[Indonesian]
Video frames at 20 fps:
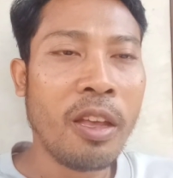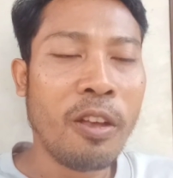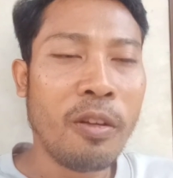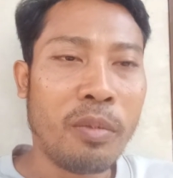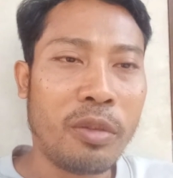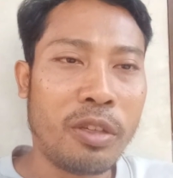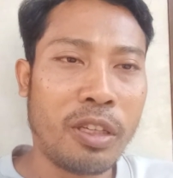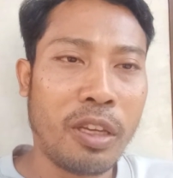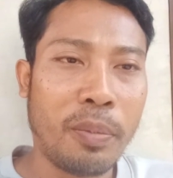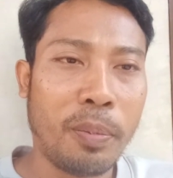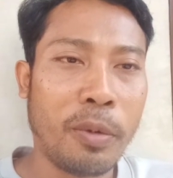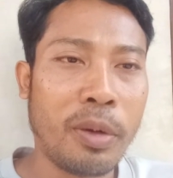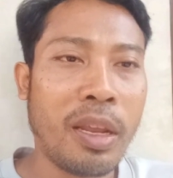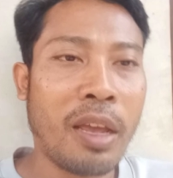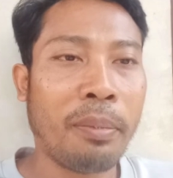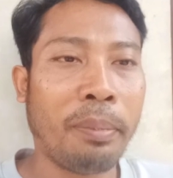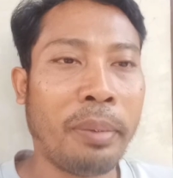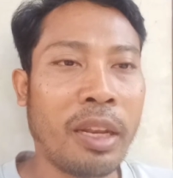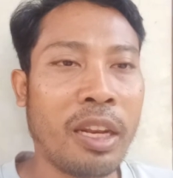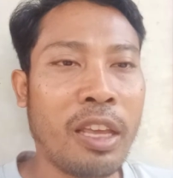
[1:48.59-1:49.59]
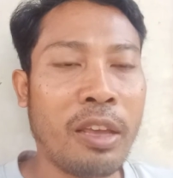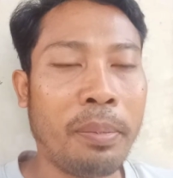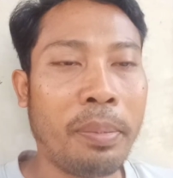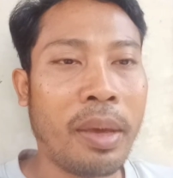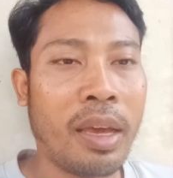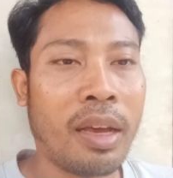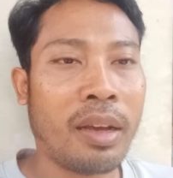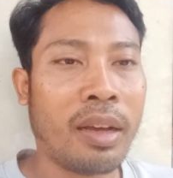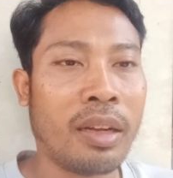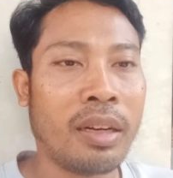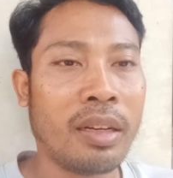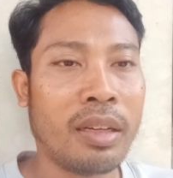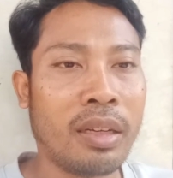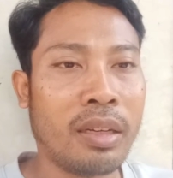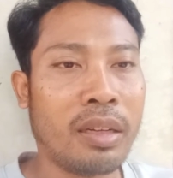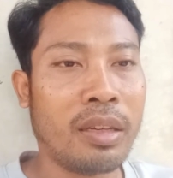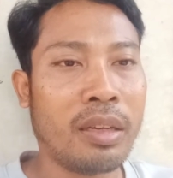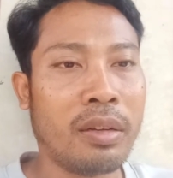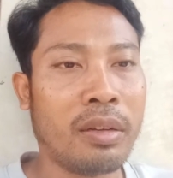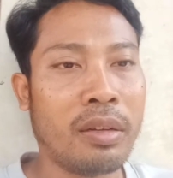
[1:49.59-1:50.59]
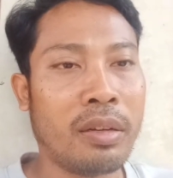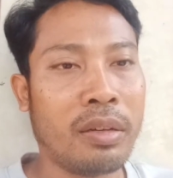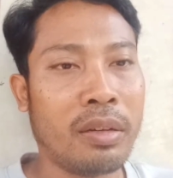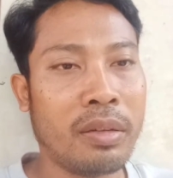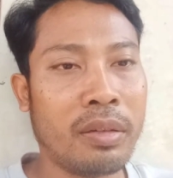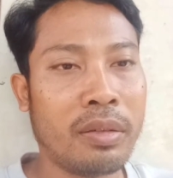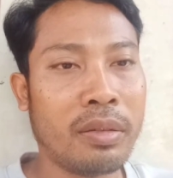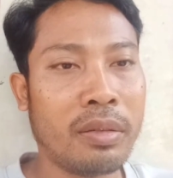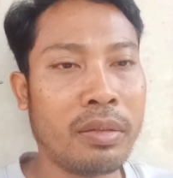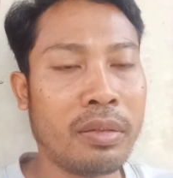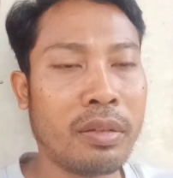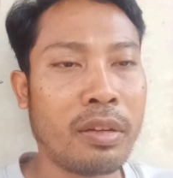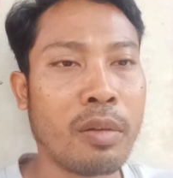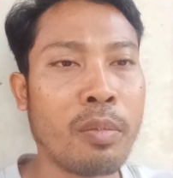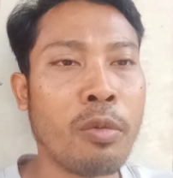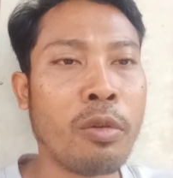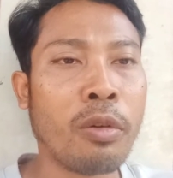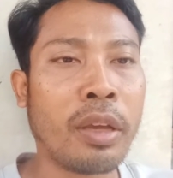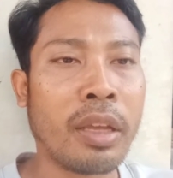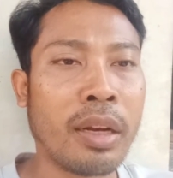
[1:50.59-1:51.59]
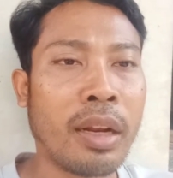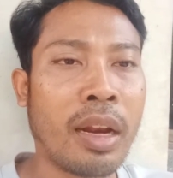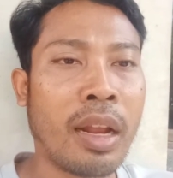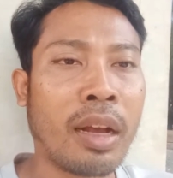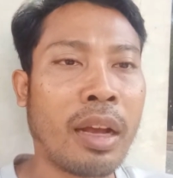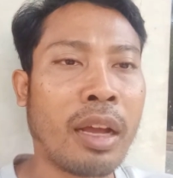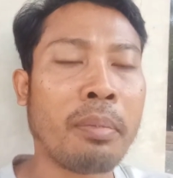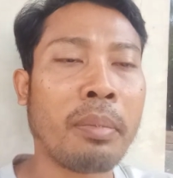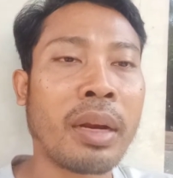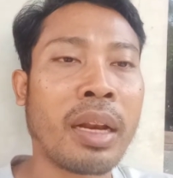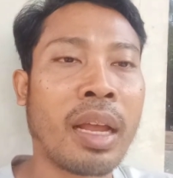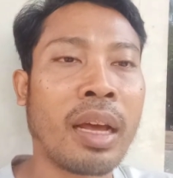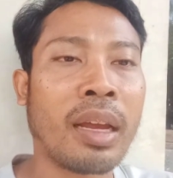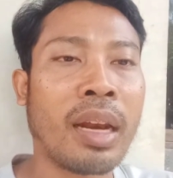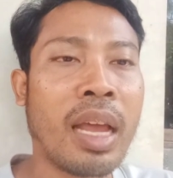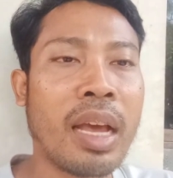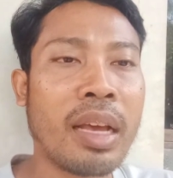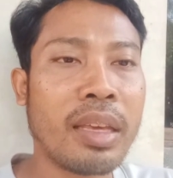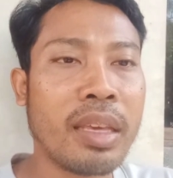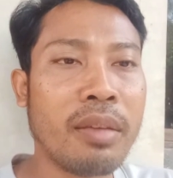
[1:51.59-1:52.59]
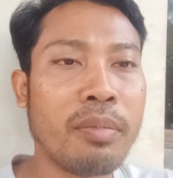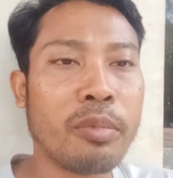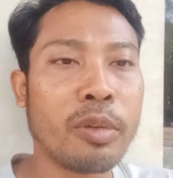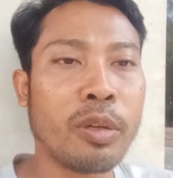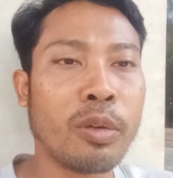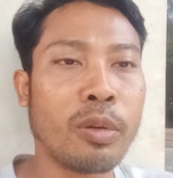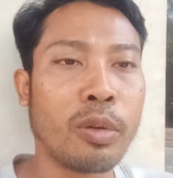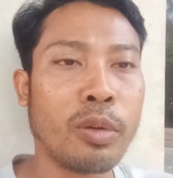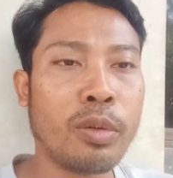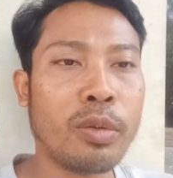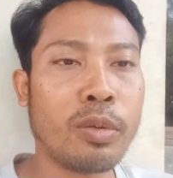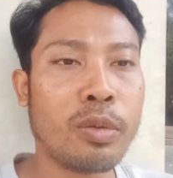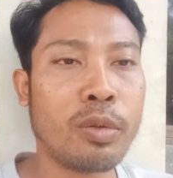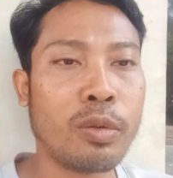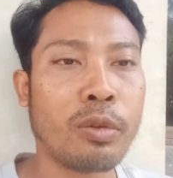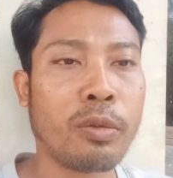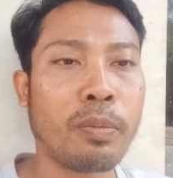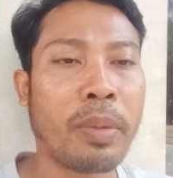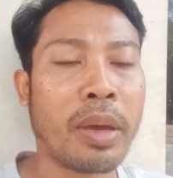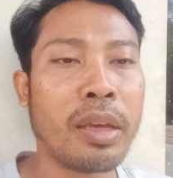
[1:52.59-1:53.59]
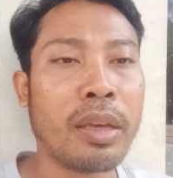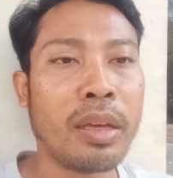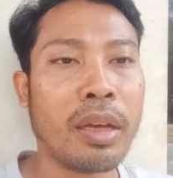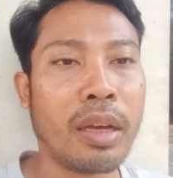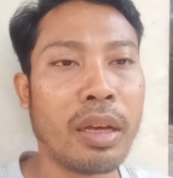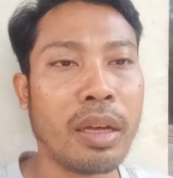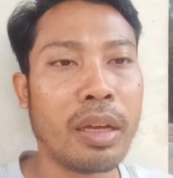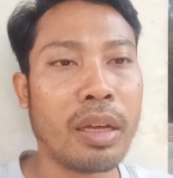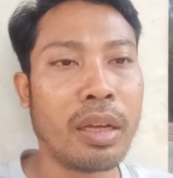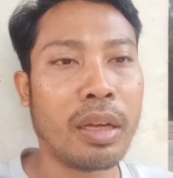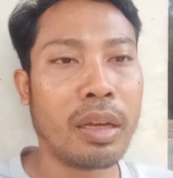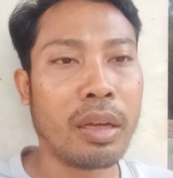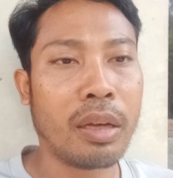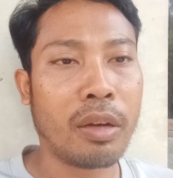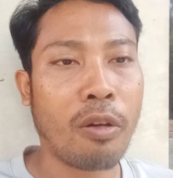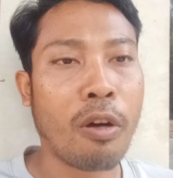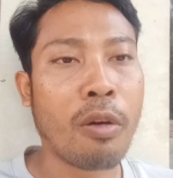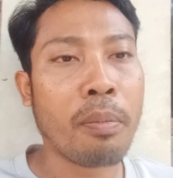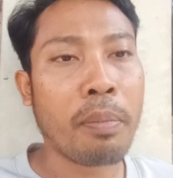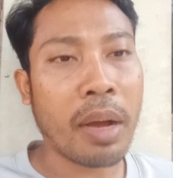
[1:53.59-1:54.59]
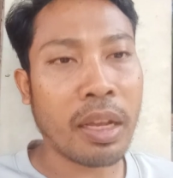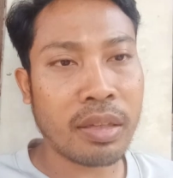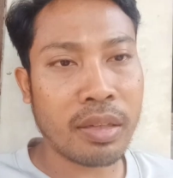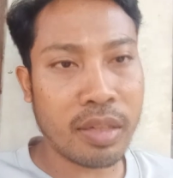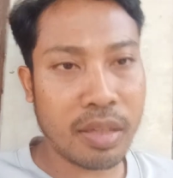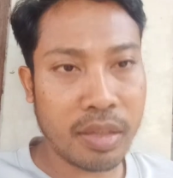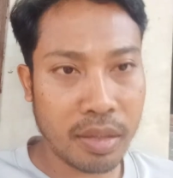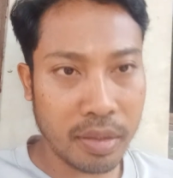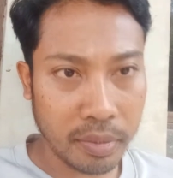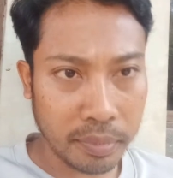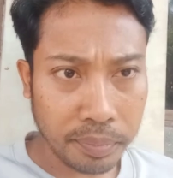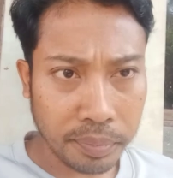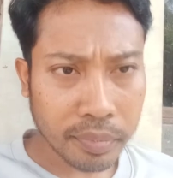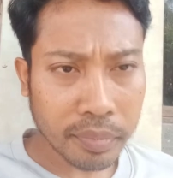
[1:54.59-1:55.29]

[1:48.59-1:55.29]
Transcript: Meskipun ya PDIP akan uh, kemungkinan akan menang lagi menurut survei uh, Kompas.